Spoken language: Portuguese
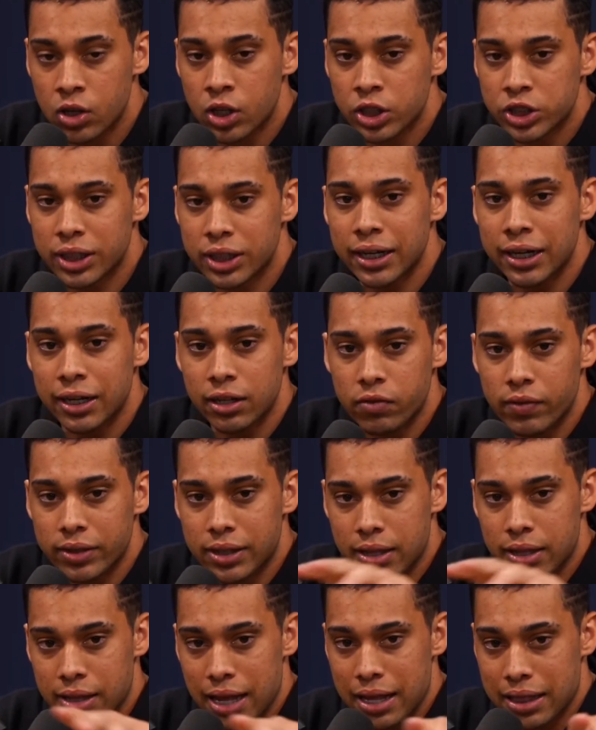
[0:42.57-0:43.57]
Te garanto que
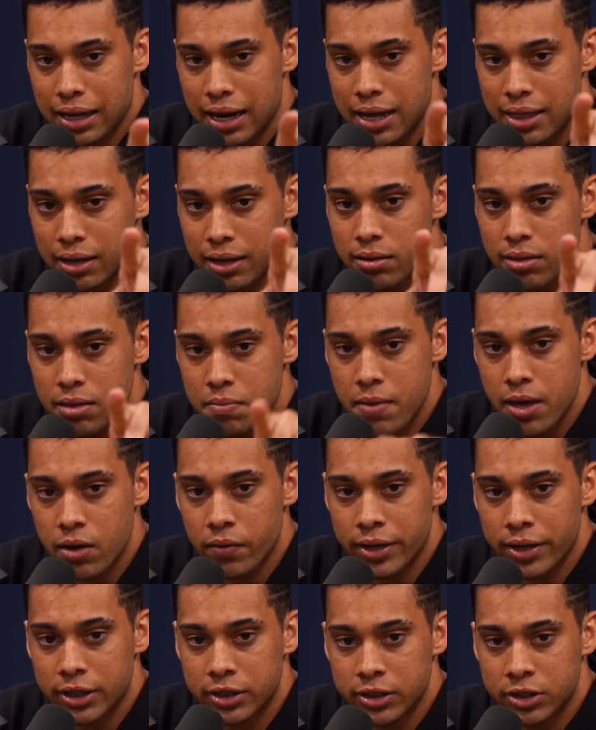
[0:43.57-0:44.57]
ter, tem três anos e meio
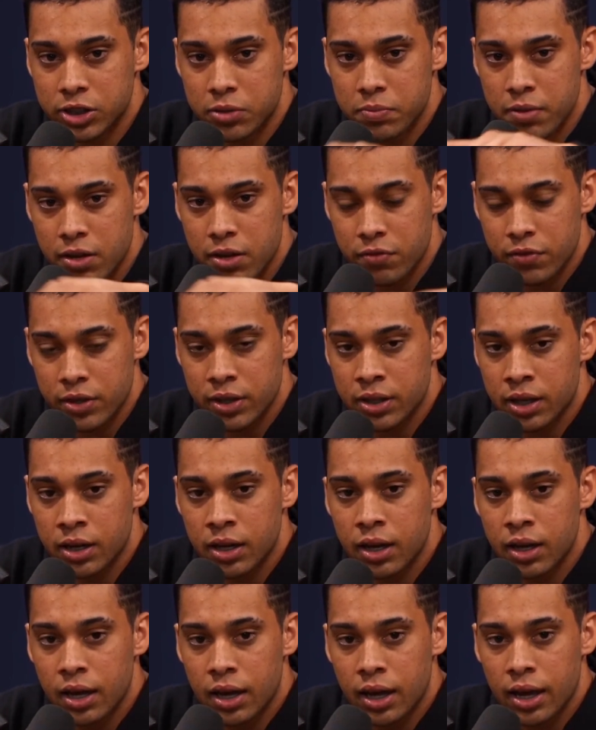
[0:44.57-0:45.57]
aí de minha vida
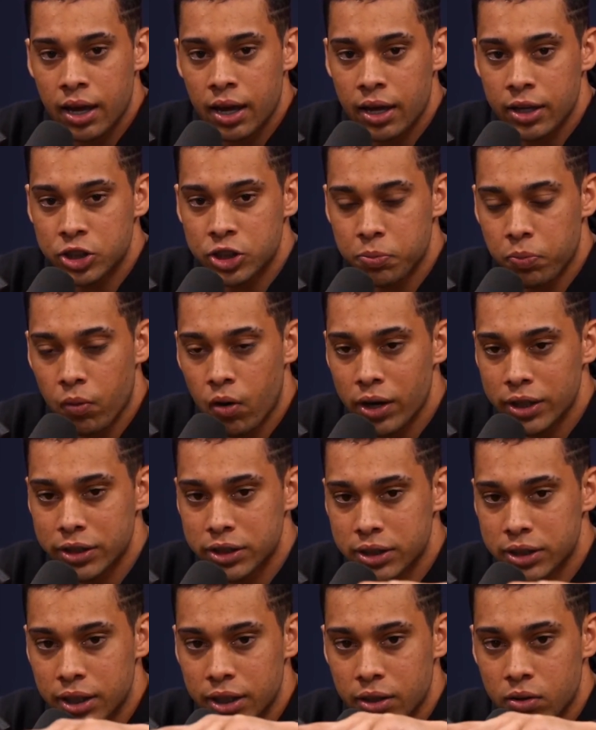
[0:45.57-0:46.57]
é,
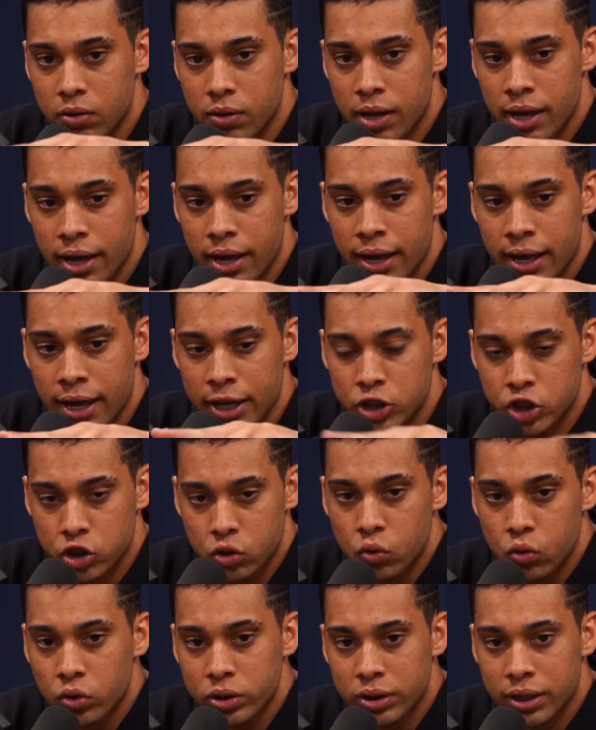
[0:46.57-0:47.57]
exposta, é, é,
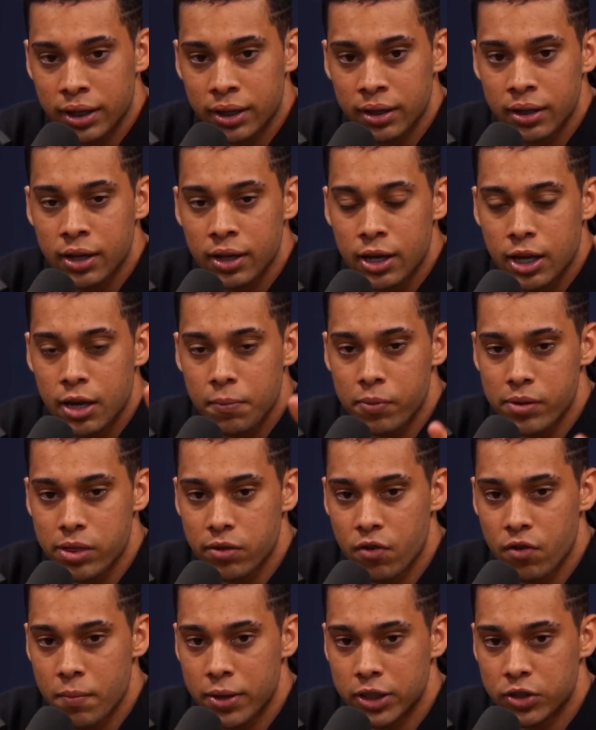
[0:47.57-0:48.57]
escuta que
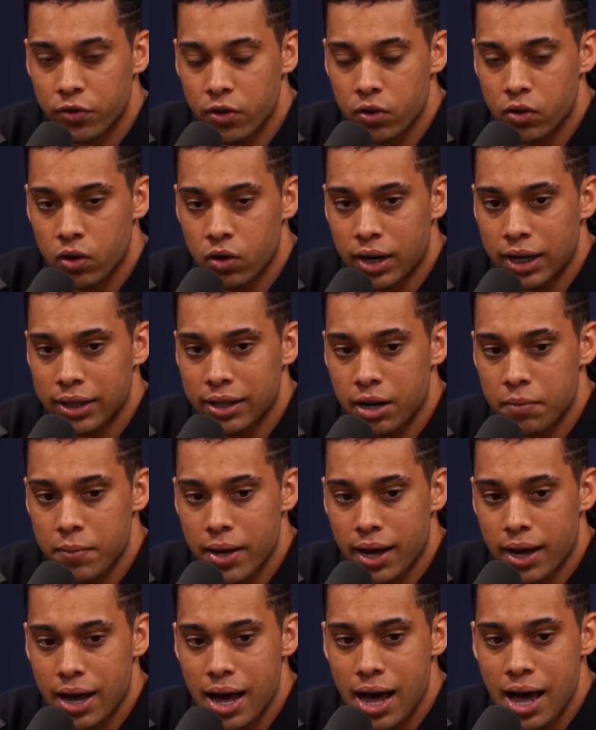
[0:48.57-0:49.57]
possivelmente foi colocada na
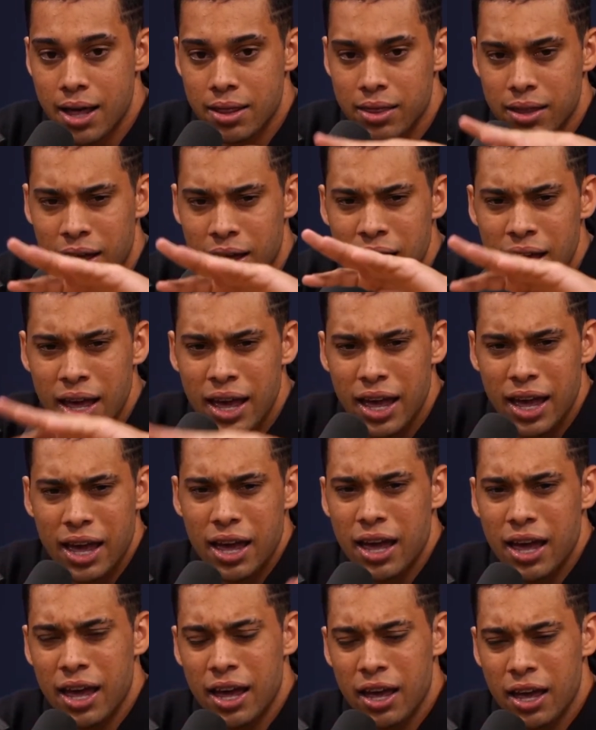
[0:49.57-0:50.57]
minha casa,
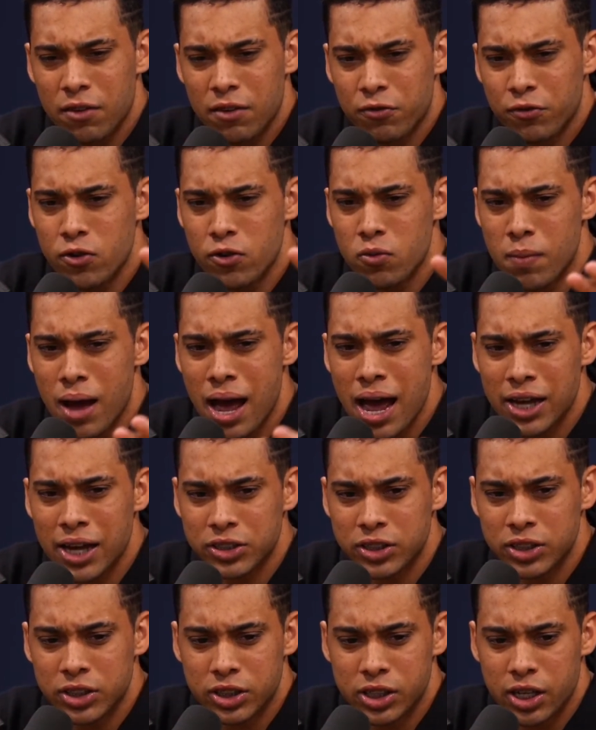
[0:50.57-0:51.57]
é, é, é
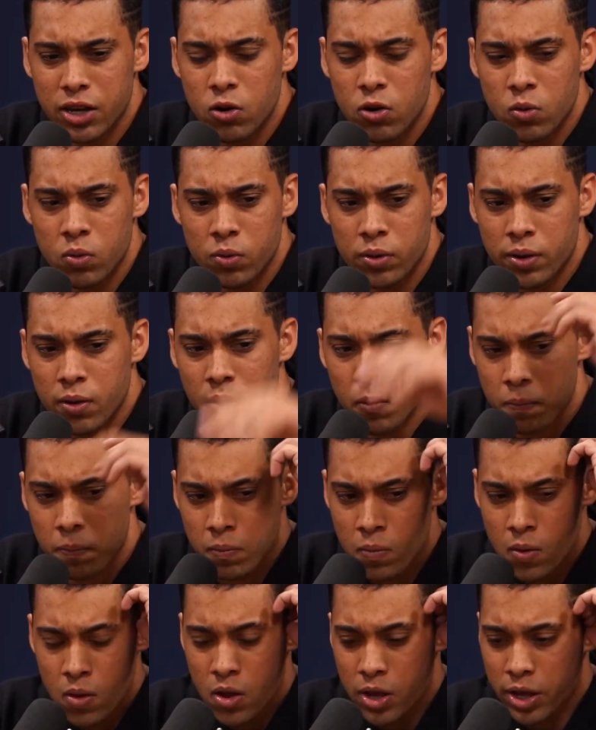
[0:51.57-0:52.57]
filmagens que eu que
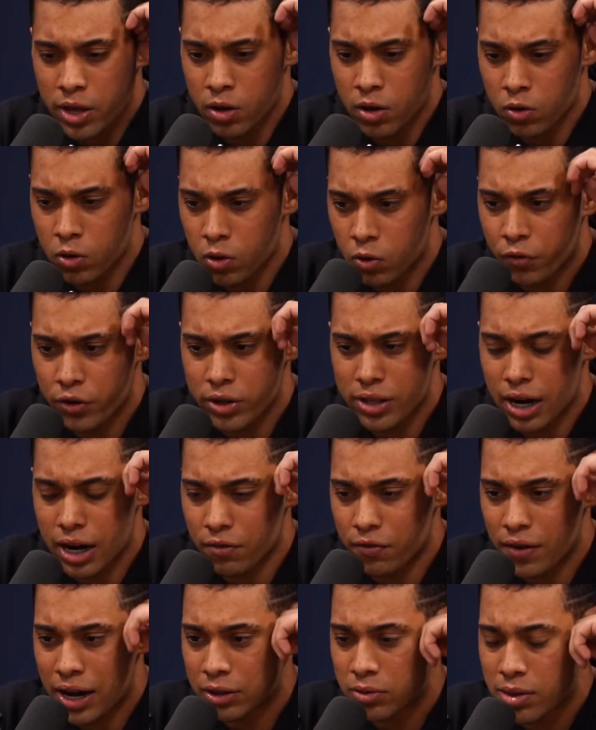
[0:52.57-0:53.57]
eu, que eu fui
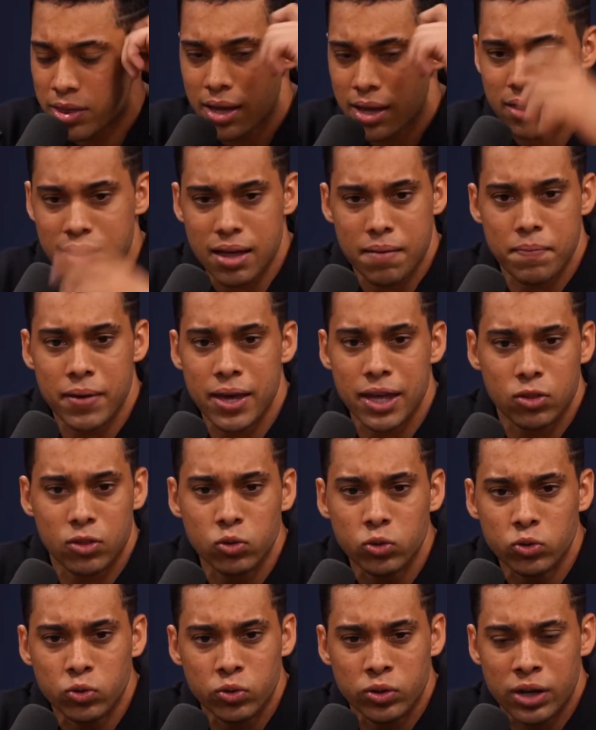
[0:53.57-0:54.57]
gravado sem saber,
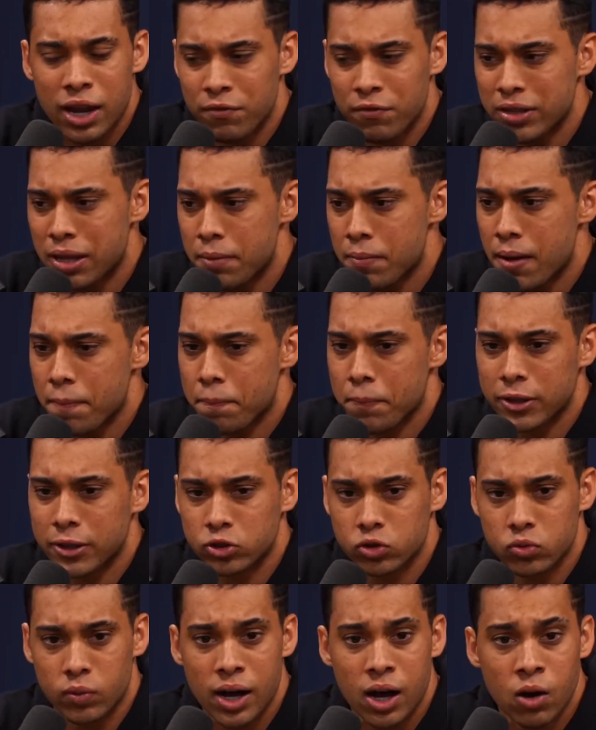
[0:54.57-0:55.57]
tudo na vida minha
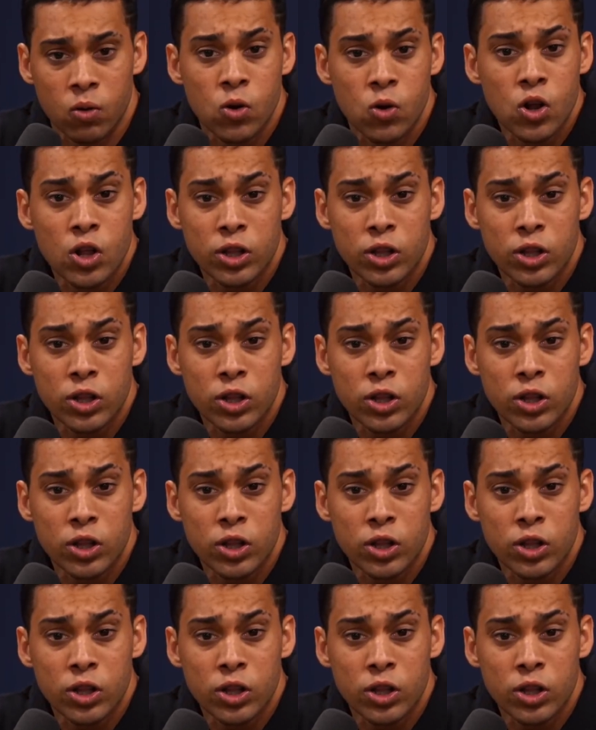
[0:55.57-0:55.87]
pessoal.